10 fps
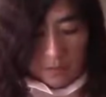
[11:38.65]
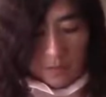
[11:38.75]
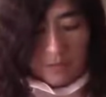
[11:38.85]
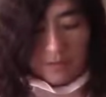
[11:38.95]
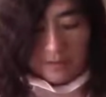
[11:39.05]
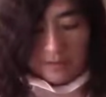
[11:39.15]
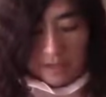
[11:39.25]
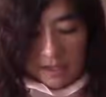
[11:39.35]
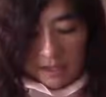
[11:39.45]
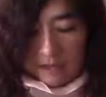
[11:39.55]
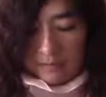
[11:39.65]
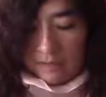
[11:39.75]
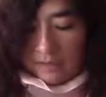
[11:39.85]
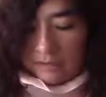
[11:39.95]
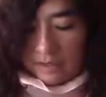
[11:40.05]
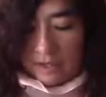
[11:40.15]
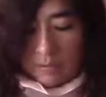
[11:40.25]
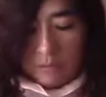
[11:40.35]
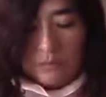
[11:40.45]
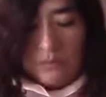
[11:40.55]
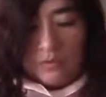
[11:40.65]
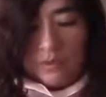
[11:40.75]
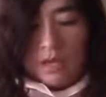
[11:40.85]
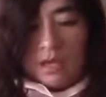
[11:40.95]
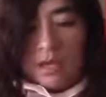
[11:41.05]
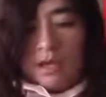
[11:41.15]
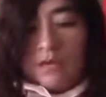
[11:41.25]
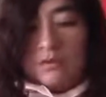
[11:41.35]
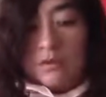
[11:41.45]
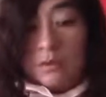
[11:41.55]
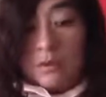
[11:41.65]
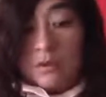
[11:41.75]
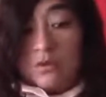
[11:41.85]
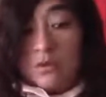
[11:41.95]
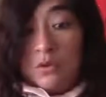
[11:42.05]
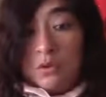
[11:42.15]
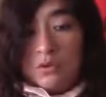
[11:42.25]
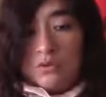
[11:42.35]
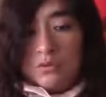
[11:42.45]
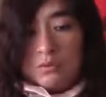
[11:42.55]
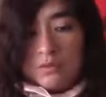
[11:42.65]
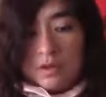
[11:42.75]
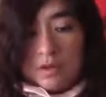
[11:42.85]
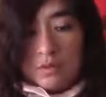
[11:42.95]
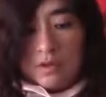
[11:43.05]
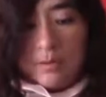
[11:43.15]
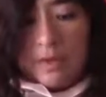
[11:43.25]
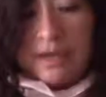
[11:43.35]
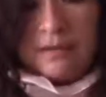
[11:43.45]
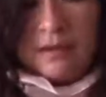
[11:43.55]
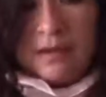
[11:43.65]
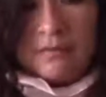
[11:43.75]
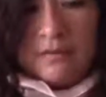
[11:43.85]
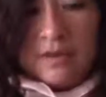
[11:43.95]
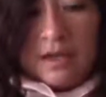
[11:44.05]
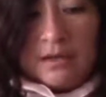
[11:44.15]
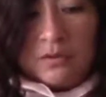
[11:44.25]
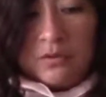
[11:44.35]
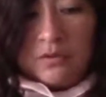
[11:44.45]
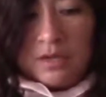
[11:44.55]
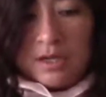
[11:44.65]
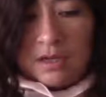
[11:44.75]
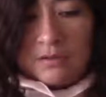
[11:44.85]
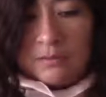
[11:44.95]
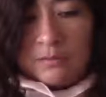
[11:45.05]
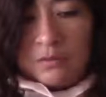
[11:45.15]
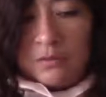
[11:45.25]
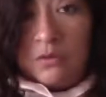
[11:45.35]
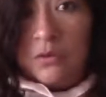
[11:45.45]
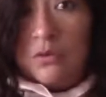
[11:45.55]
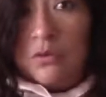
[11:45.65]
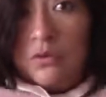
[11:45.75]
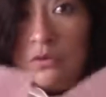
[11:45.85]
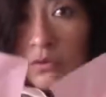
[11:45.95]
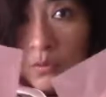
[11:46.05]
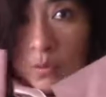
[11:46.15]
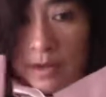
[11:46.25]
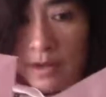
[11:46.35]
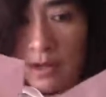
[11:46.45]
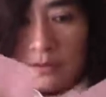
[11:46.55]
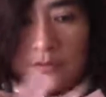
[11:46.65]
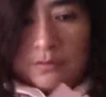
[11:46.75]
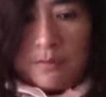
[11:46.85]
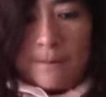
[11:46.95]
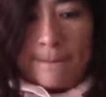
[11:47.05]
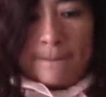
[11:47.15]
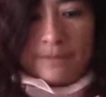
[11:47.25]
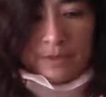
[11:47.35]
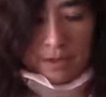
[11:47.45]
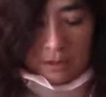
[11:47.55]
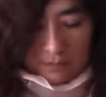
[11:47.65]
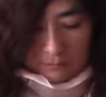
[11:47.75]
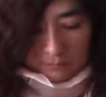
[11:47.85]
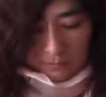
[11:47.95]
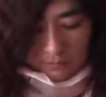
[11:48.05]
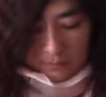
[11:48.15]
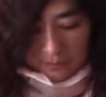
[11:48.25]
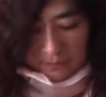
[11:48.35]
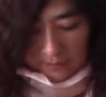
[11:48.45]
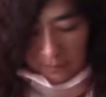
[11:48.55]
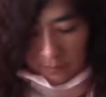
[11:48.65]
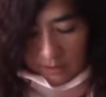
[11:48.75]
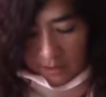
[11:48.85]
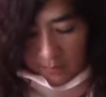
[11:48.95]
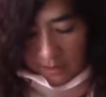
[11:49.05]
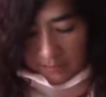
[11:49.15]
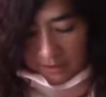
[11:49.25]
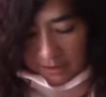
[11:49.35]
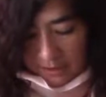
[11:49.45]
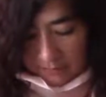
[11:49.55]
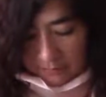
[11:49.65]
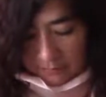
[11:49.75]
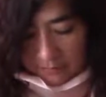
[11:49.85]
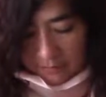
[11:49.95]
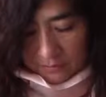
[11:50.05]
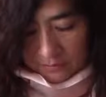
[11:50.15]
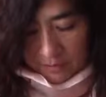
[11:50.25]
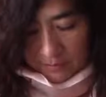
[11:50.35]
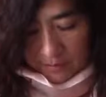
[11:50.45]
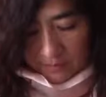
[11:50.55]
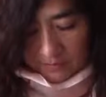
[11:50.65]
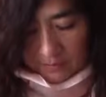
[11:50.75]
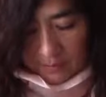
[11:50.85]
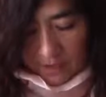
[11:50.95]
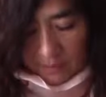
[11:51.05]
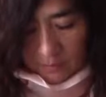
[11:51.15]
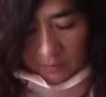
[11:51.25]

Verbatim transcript: Una vez que ya tenemos eso, son dos, o sea, de una parte salen dos tiras, entonces son dos cuadrados ya está doblado a la mitad se nos ha armado ese triángulo